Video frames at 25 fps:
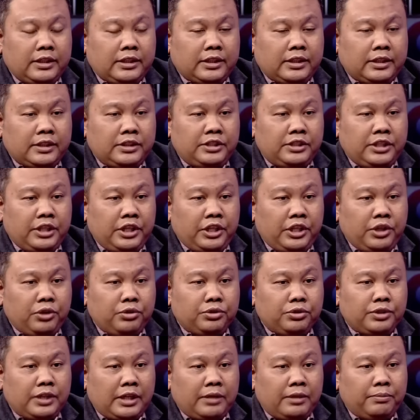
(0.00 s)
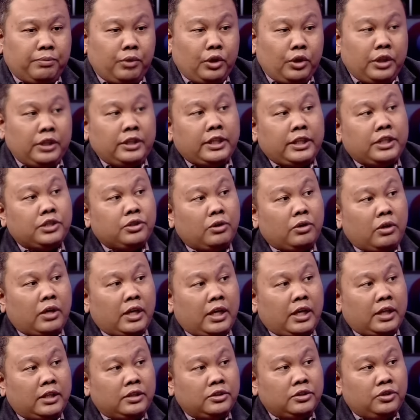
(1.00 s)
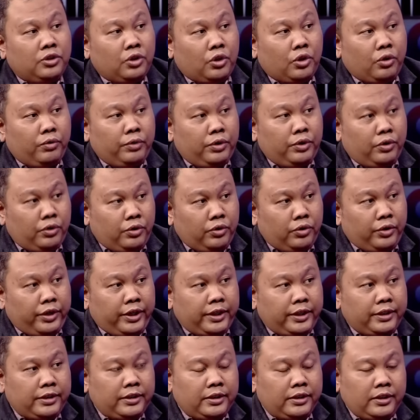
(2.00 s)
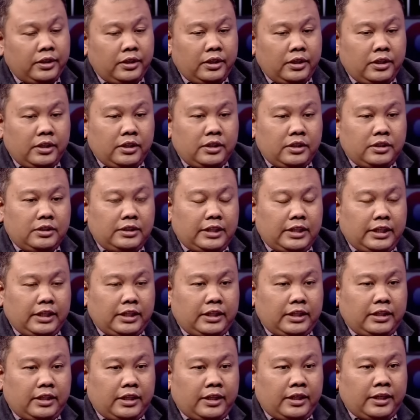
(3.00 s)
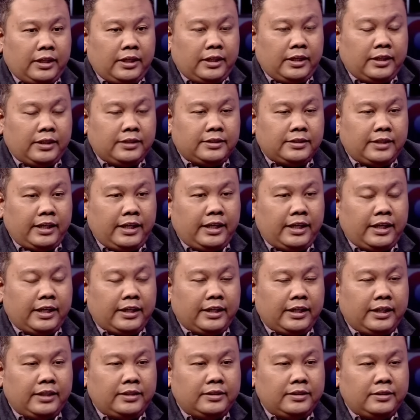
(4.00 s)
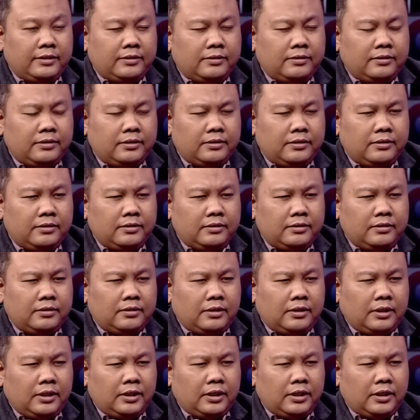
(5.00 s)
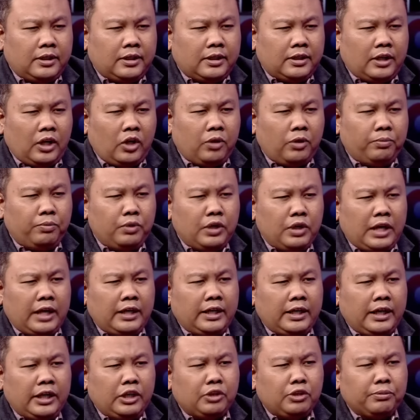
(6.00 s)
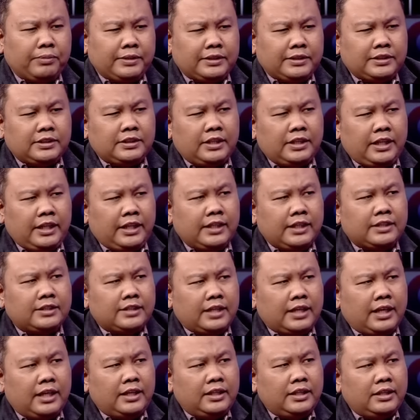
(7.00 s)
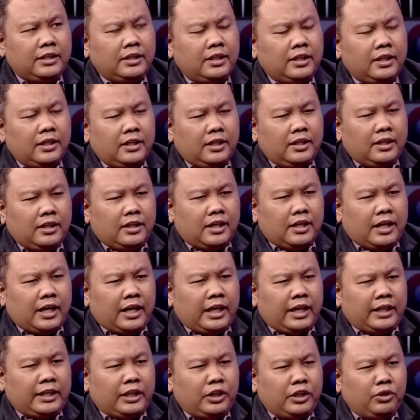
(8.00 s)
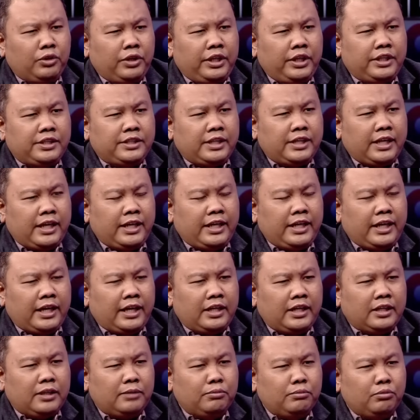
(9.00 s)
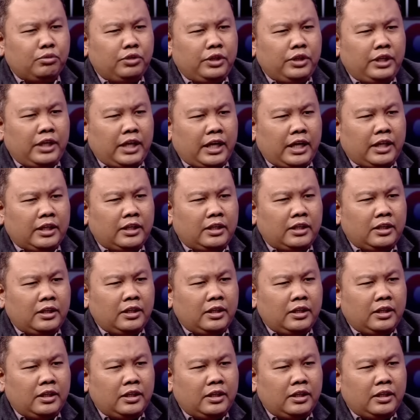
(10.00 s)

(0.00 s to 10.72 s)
kejeniusan politik seorang Joko Widodo ya. Wow. Jadi uh, saya yakin uh, kalaupun ada itu pasti sedikit sekali rakyat Indonesia yang kemudian